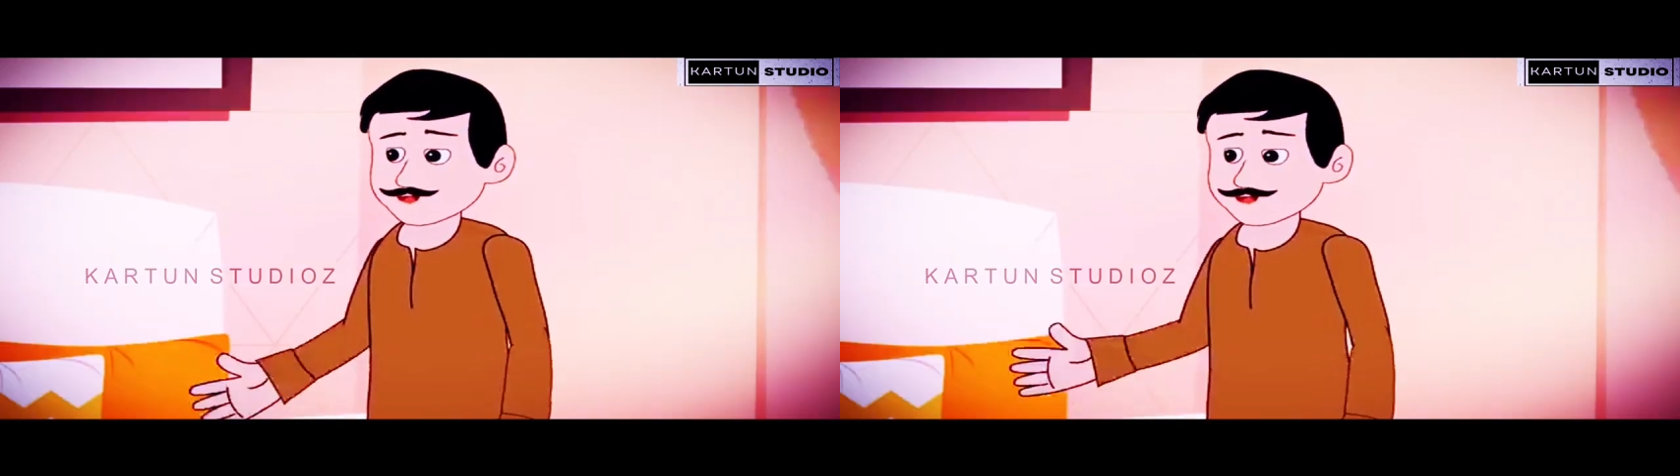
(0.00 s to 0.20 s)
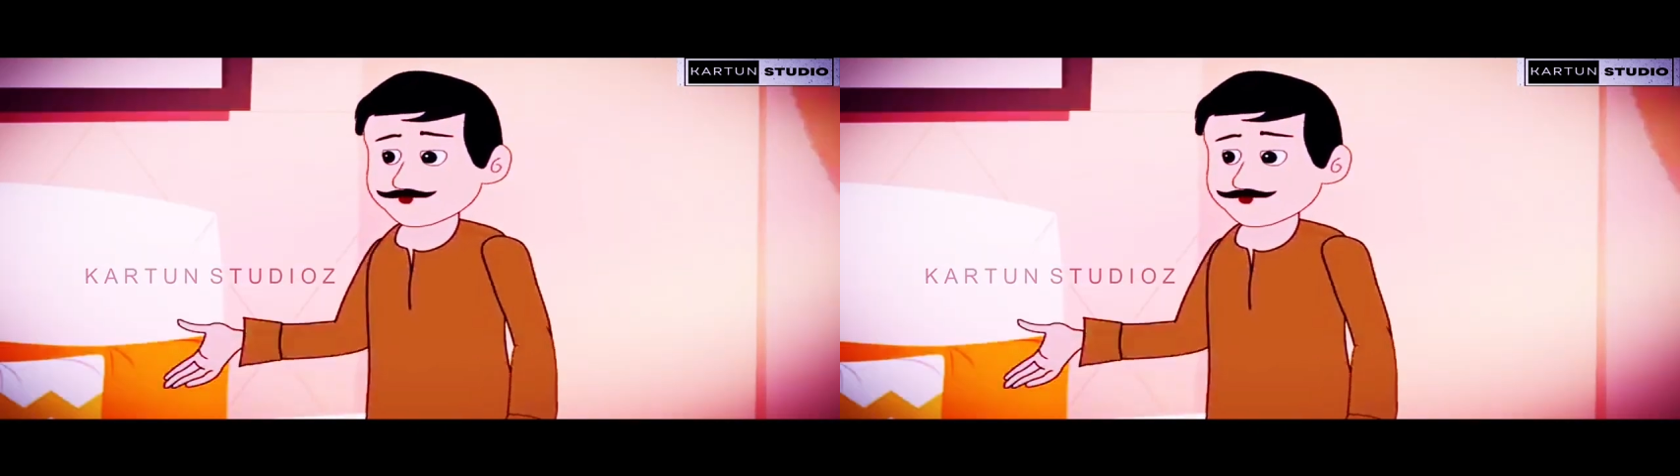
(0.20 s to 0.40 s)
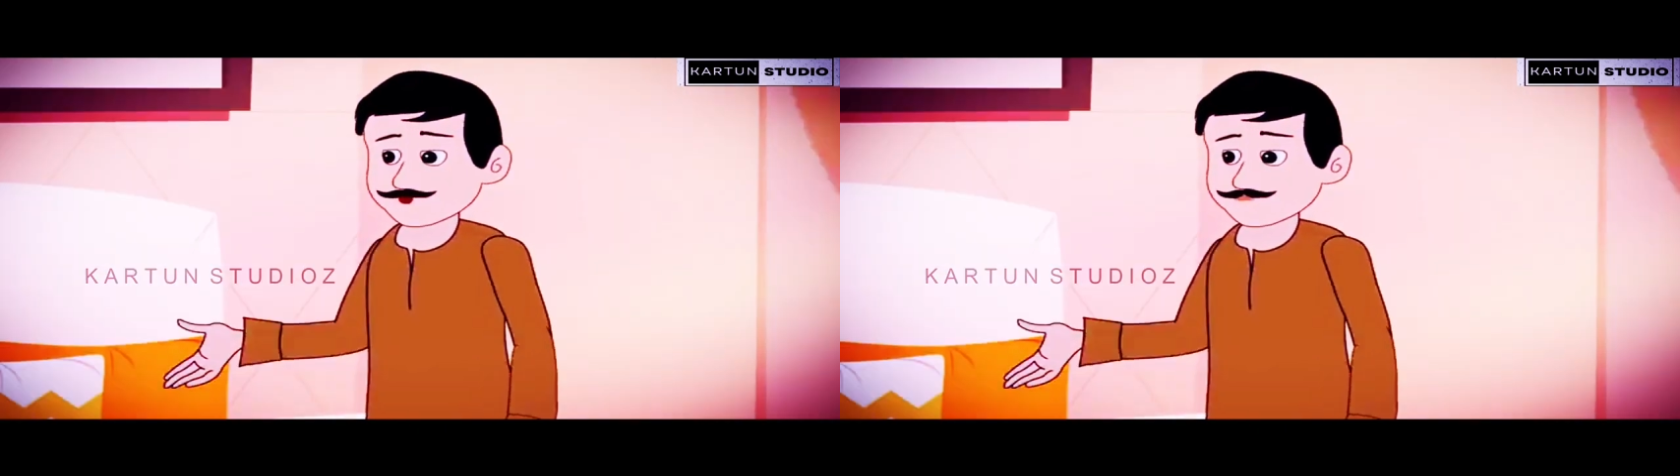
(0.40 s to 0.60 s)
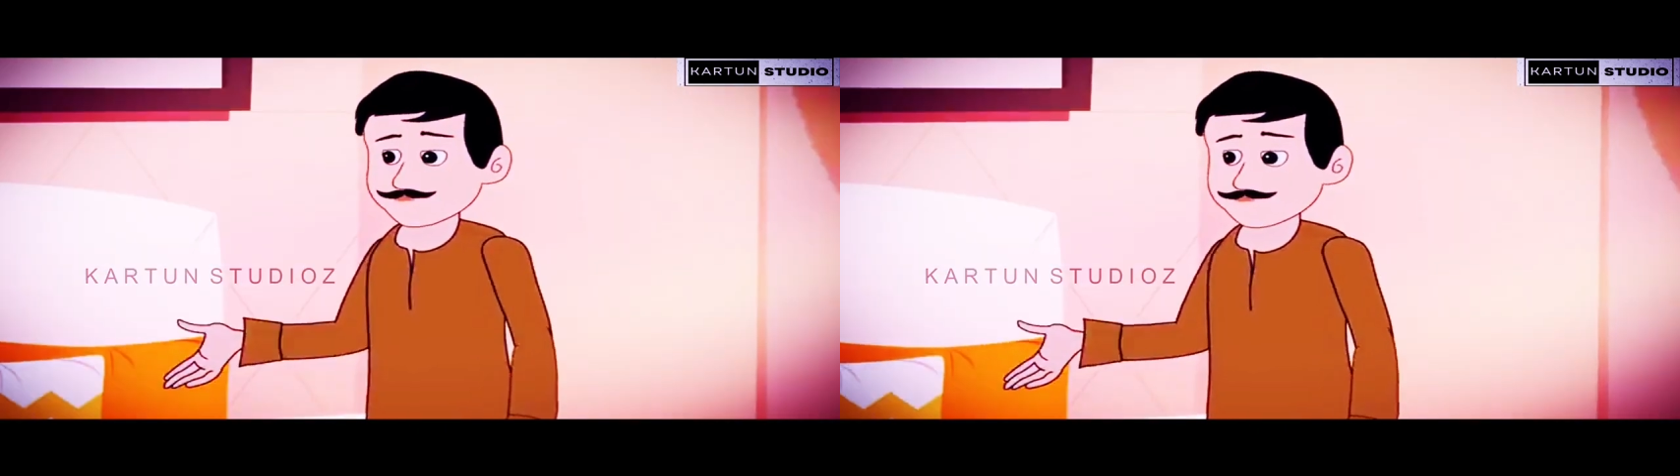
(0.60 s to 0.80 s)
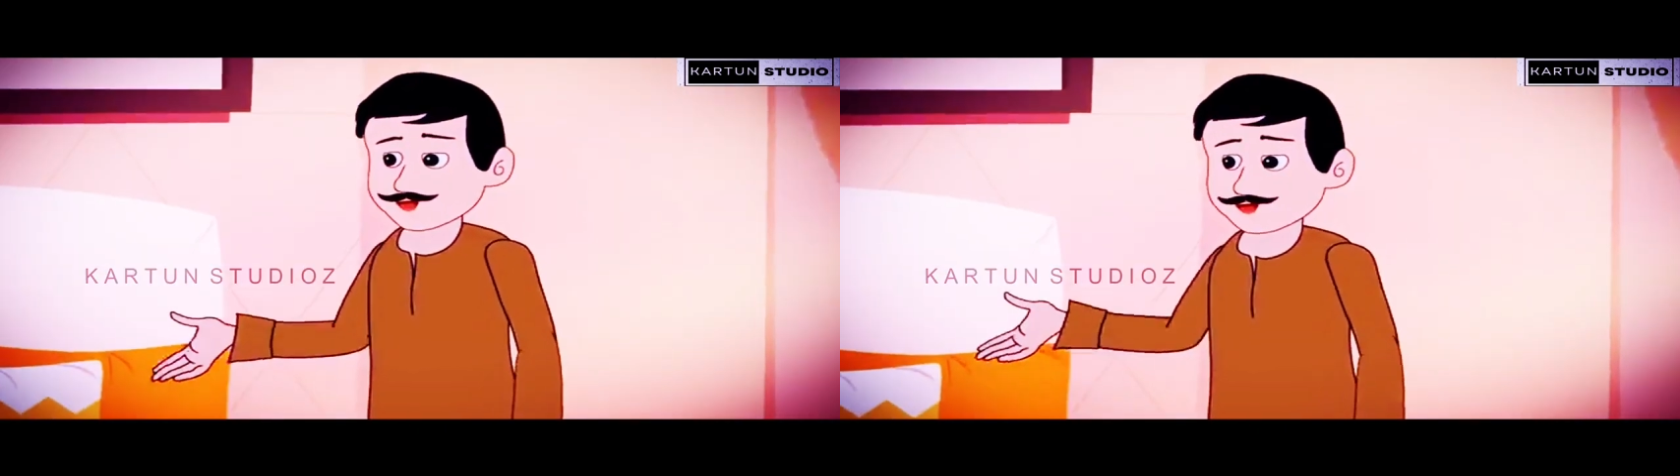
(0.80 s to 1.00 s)
माँ ये
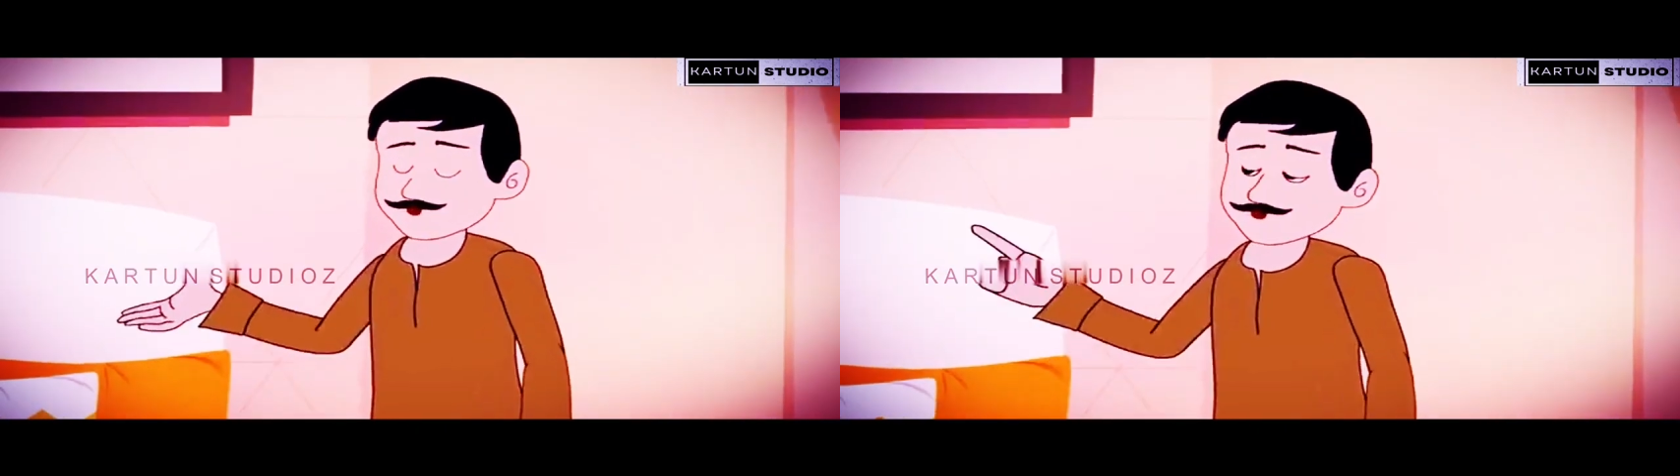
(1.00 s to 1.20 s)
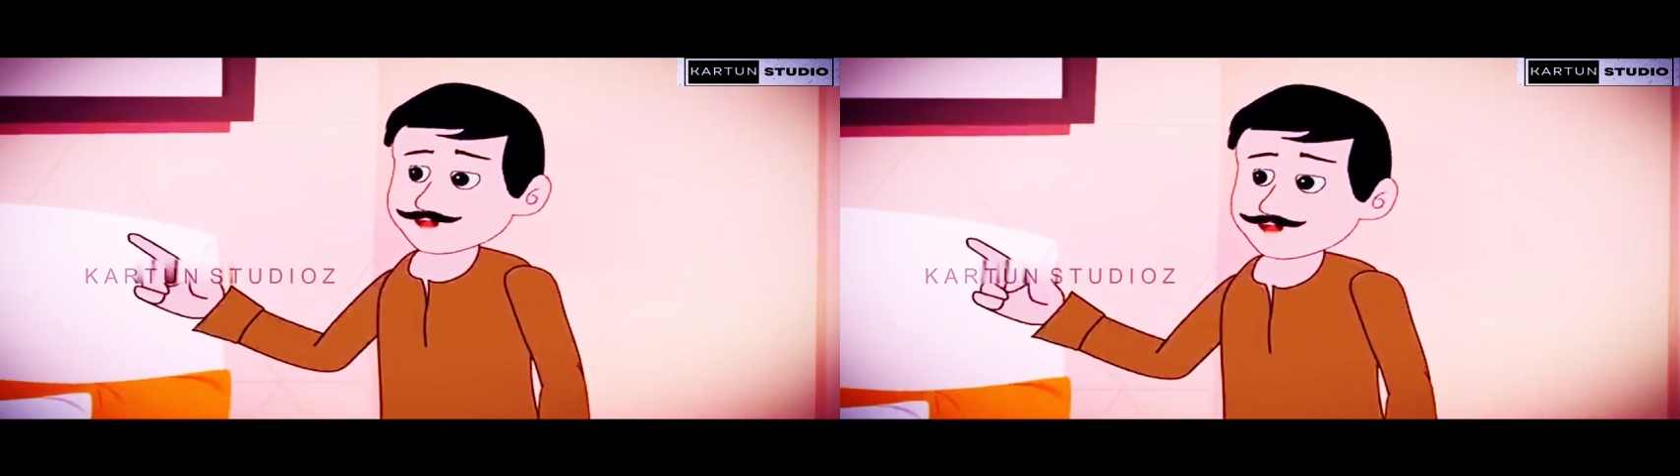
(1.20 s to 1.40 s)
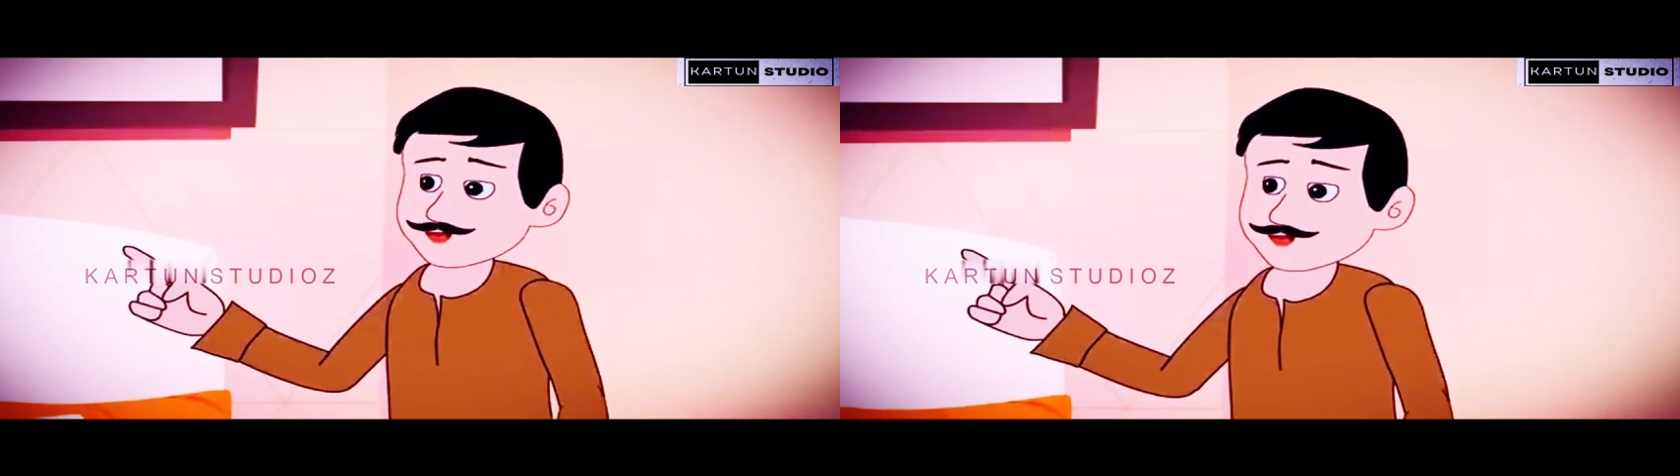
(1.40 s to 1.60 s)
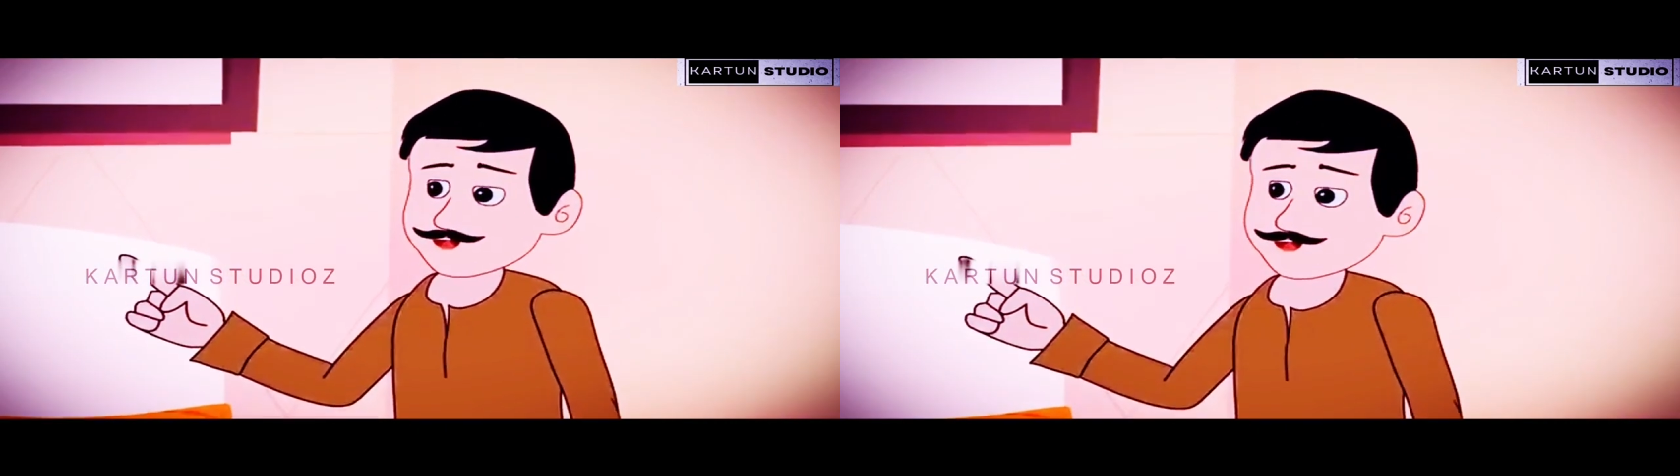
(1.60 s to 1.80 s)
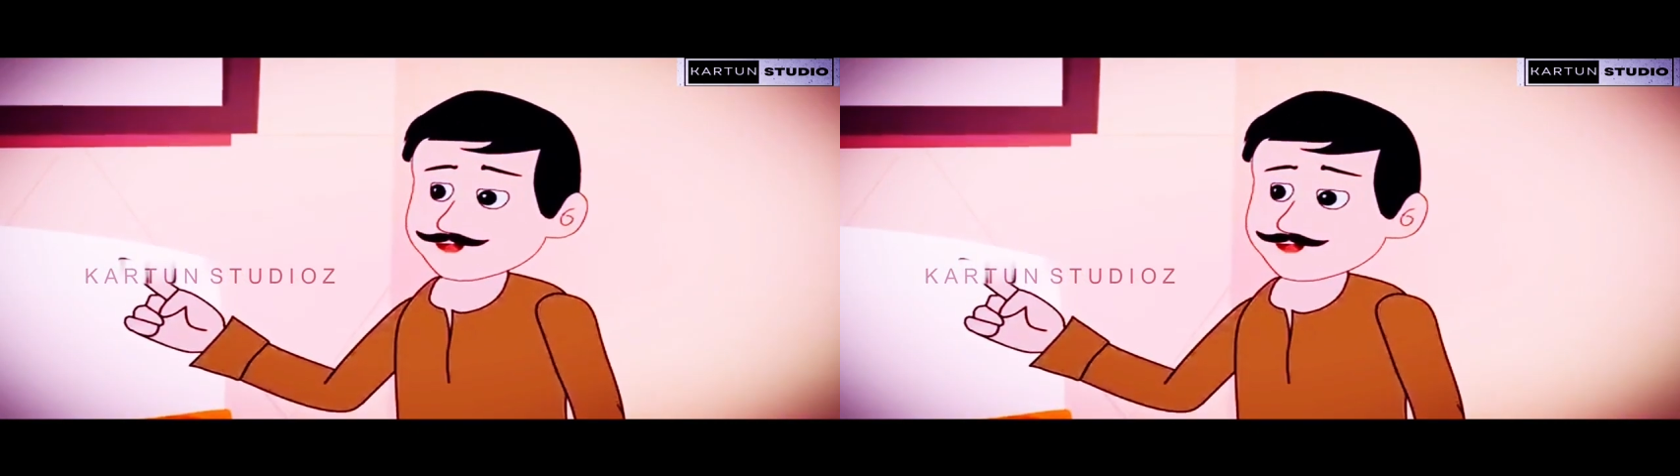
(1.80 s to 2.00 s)
क्या बोल रही
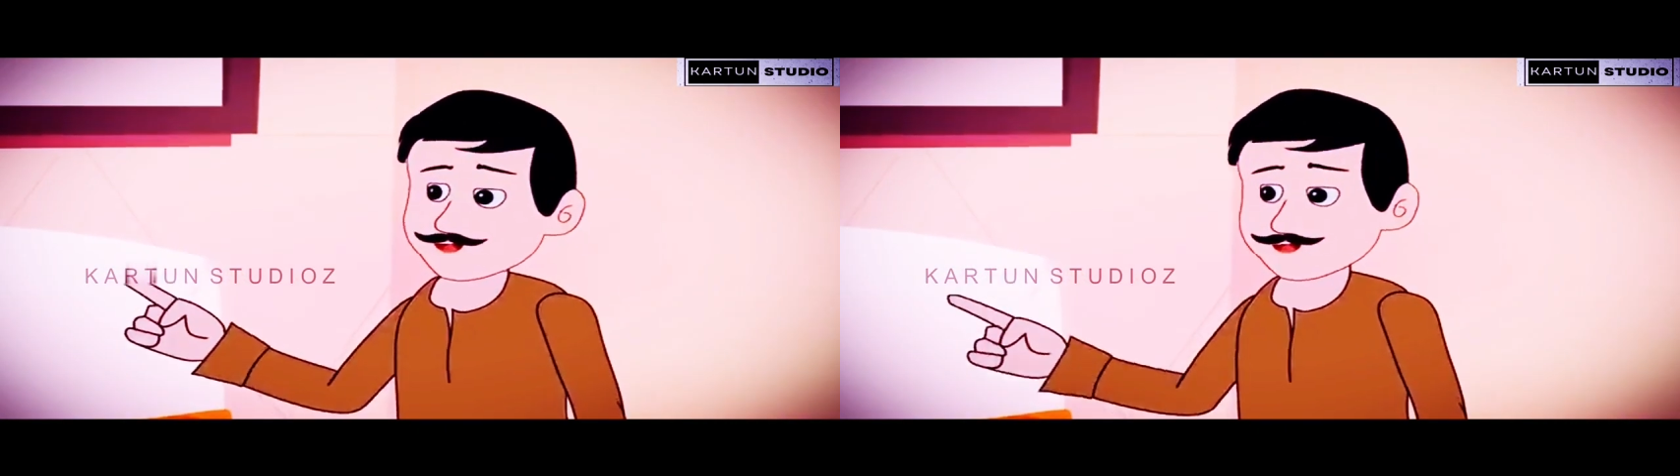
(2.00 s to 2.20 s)
है